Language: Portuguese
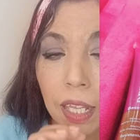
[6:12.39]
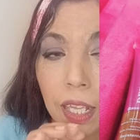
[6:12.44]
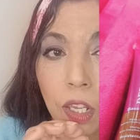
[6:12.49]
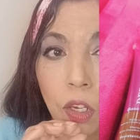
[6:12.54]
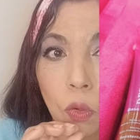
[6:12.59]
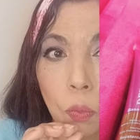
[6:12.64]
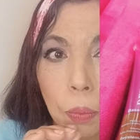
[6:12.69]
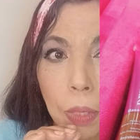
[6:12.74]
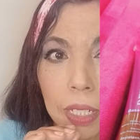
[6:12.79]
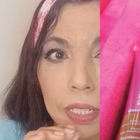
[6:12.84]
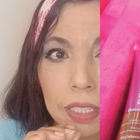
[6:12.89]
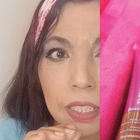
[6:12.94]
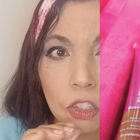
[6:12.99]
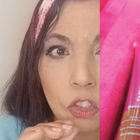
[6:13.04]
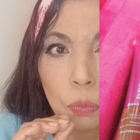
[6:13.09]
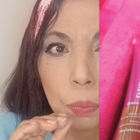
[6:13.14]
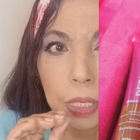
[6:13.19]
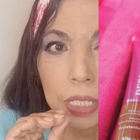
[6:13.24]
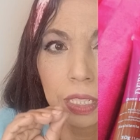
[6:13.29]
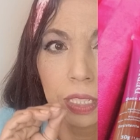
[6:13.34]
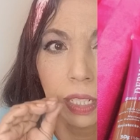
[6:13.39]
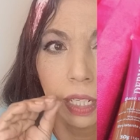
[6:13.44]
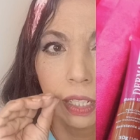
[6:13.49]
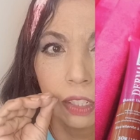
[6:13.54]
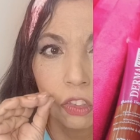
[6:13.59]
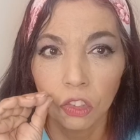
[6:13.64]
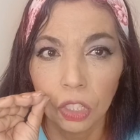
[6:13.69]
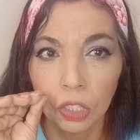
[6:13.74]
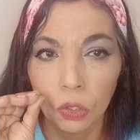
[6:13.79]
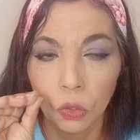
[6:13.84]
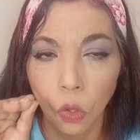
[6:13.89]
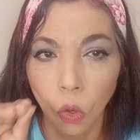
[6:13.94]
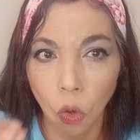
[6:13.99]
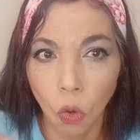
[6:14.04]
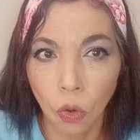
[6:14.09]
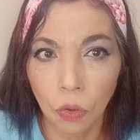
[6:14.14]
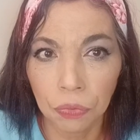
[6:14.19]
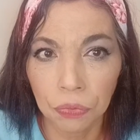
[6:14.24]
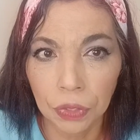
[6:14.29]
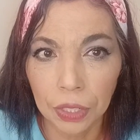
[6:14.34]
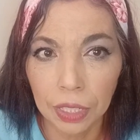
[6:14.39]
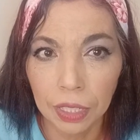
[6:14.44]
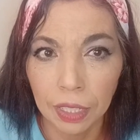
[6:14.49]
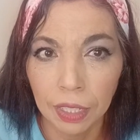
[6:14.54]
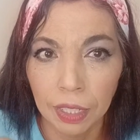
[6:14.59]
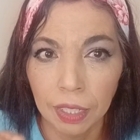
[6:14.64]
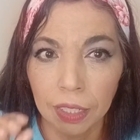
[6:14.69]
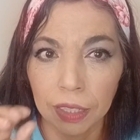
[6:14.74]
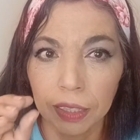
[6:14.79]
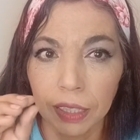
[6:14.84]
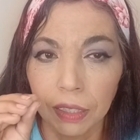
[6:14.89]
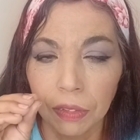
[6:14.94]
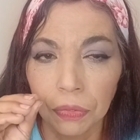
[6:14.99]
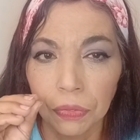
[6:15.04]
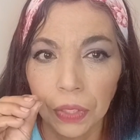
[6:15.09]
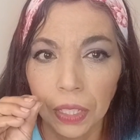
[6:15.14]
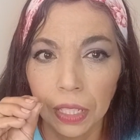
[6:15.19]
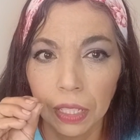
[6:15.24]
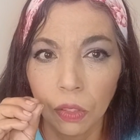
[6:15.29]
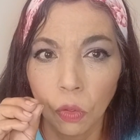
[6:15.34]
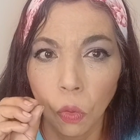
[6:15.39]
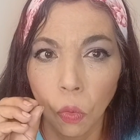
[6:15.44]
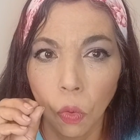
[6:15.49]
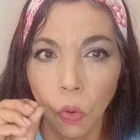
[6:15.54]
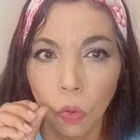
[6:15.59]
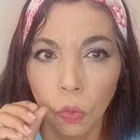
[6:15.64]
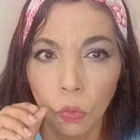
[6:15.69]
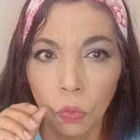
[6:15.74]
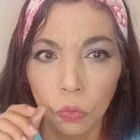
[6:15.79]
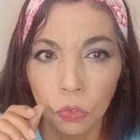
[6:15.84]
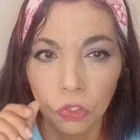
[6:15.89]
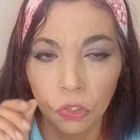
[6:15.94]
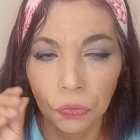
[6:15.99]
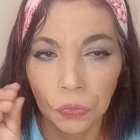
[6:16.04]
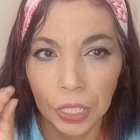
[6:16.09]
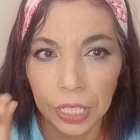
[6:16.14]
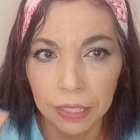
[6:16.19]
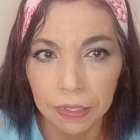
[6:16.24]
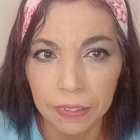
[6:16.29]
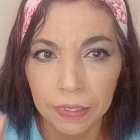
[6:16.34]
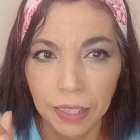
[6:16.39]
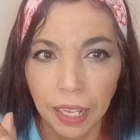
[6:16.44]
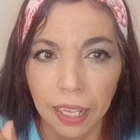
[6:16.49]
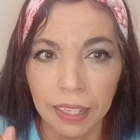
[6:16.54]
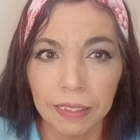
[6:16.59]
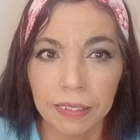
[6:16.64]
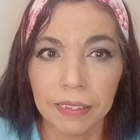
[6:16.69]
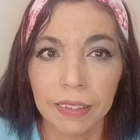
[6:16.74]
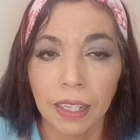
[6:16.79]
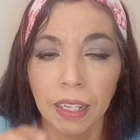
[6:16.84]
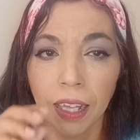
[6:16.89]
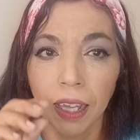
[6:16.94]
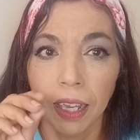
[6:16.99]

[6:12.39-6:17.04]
É uma linha de maquiagem nova que vem com alguns diferenciais.